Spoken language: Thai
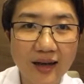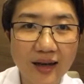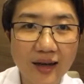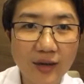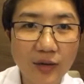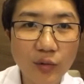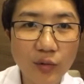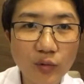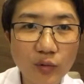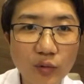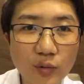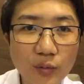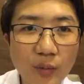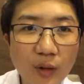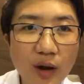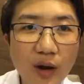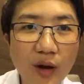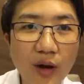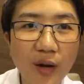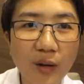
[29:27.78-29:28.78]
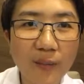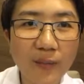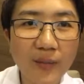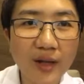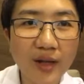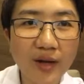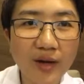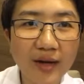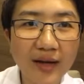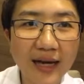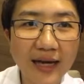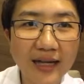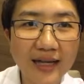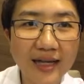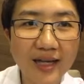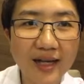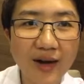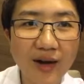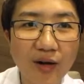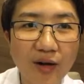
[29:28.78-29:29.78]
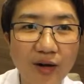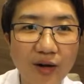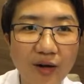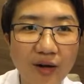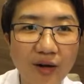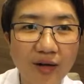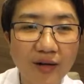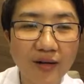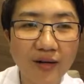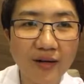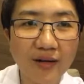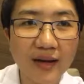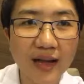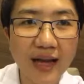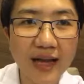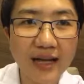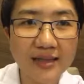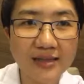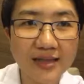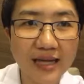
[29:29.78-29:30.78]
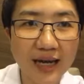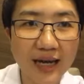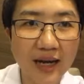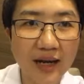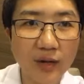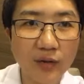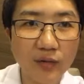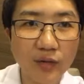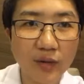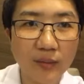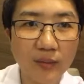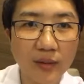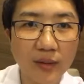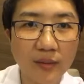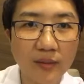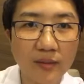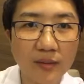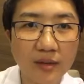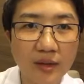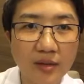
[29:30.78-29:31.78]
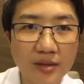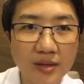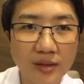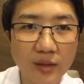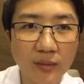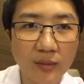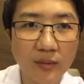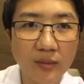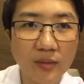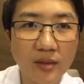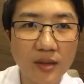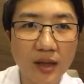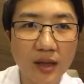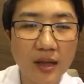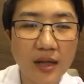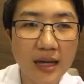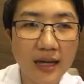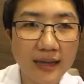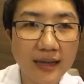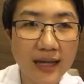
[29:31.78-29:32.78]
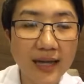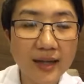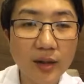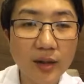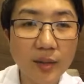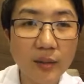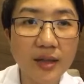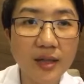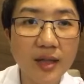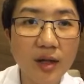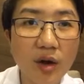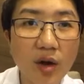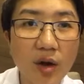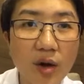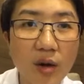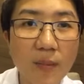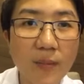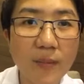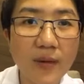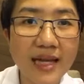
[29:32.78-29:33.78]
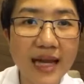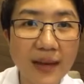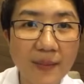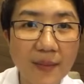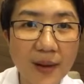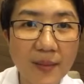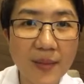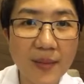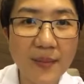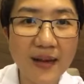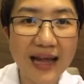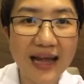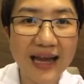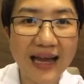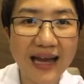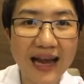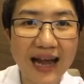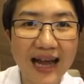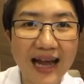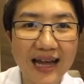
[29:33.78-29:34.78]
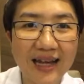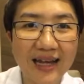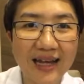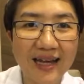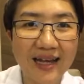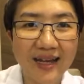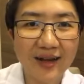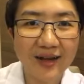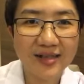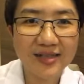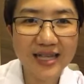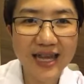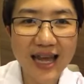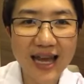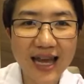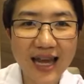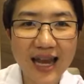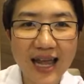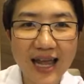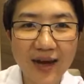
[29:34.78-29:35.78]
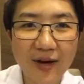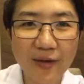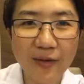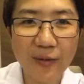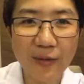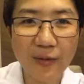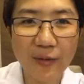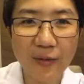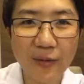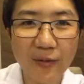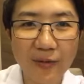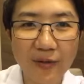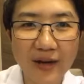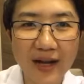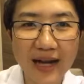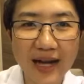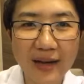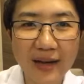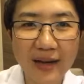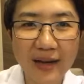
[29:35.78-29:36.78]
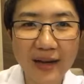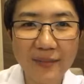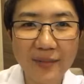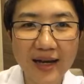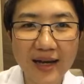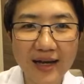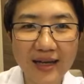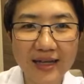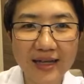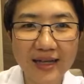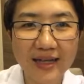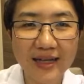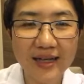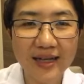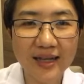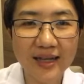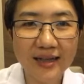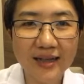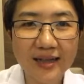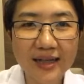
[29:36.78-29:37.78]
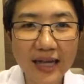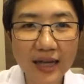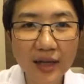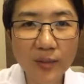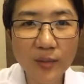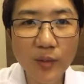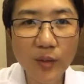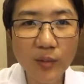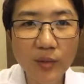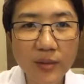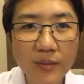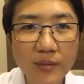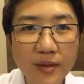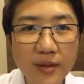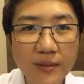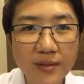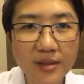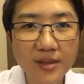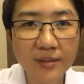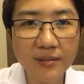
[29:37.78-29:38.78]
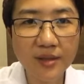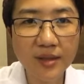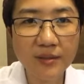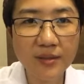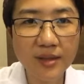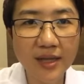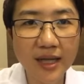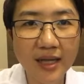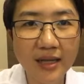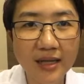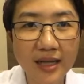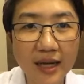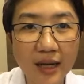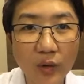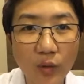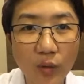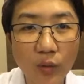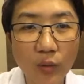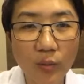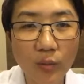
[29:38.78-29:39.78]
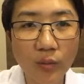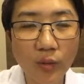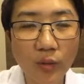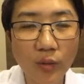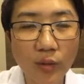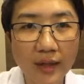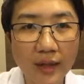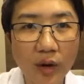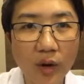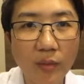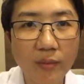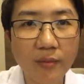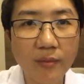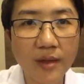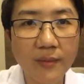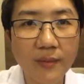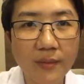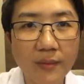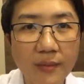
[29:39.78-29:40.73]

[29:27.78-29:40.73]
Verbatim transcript: ลุ้นคุณพ่อมีก้อนแข็งที่คอน่าจะเข้าต่อมน้ำน่าจะต่อมน้ำเหลือง ถ้าต่อมน้ำเหลืองที่คอไม่ได้ใหญ่มากไม่เป็นไรค่ะ แชร์แล้ว โอ้โหน่ารักมากๆ เลยตั้งแต่ให้เคโมไม่มีประจำเดือนไม่ได้ทานยาคุมโอกาสท้องมีไหม